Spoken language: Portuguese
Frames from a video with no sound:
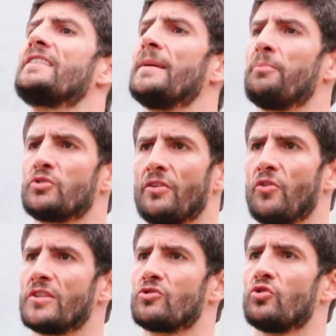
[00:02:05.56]
se
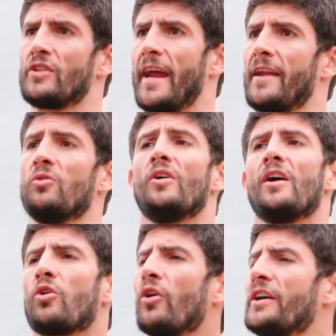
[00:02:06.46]
possível antes do treino,
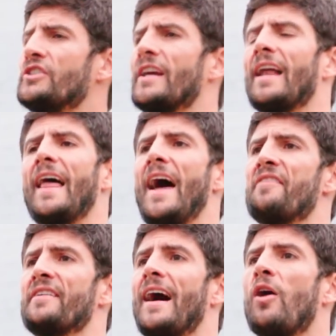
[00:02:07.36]
corridinha
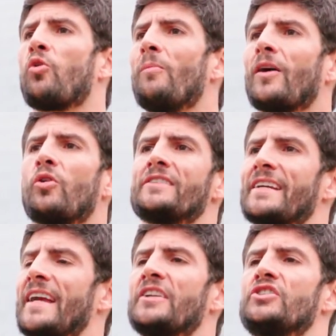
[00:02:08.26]
leve, alguma
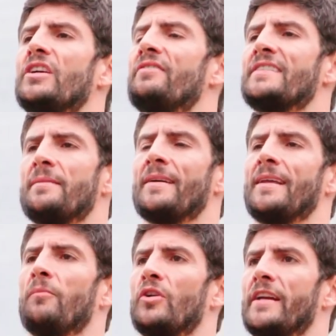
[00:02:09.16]
coisa que ative esse
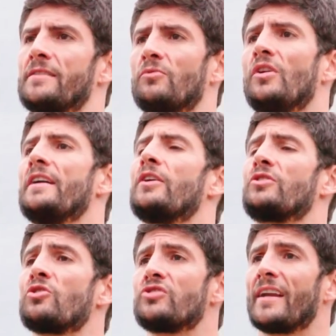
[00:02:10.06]
metabolismo e eu
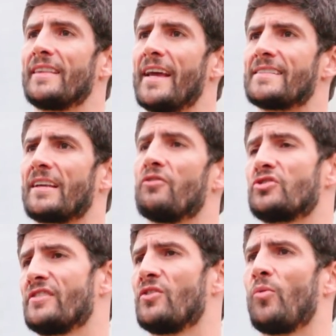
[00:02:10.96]
tenho certeza que
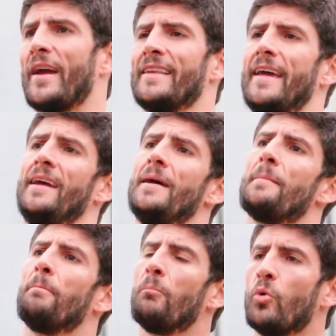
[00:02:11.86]
vocês vão render
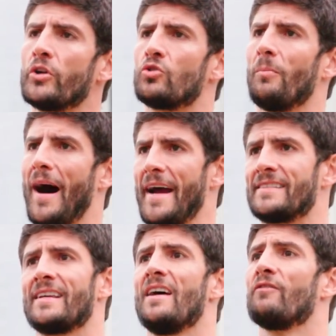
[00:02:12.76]
muito
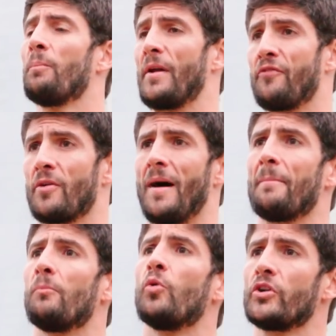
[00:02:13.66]
mais, vão performar
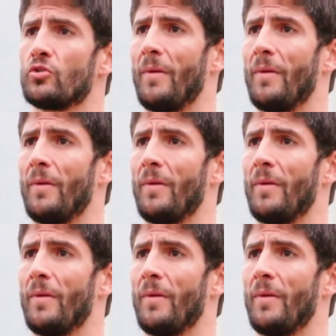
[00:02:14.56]
muito